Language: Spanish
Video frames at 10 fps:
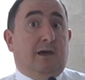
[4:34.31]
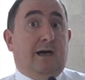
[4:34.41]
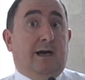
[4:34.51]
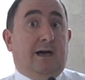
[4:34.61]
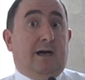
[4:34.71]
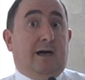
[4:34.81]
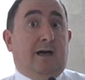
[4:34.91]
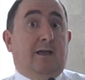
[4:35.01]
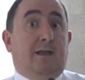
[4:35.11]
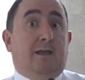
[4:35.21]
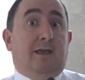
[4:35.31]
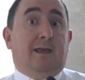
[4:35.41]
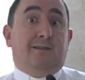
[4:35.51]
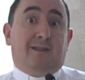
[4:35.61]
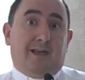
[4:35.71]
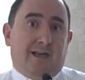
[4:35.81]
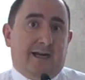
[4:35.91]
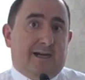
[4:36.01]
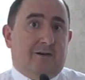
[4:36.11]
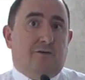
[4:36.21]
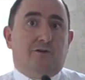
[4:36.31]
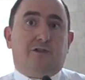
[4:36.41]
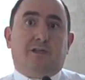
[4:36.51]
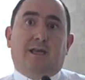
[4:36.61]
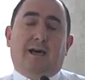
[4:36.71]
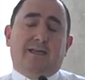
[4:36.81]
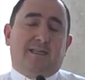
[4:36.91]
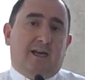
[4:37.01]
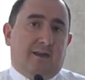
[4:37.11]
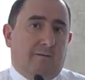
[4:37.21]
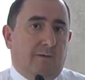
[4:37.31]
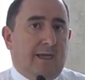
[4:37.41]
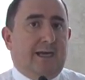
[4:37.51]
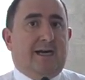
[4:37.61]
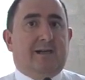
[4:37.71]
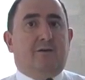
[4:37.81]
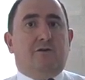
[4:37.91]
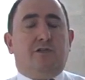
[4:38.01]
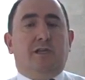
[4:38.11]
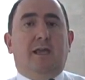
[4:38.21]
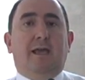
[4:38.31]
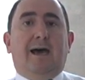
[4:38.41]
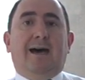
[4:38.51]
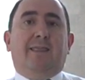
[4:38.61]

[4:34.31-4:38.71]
a entregarnos, a sacrificarnos, a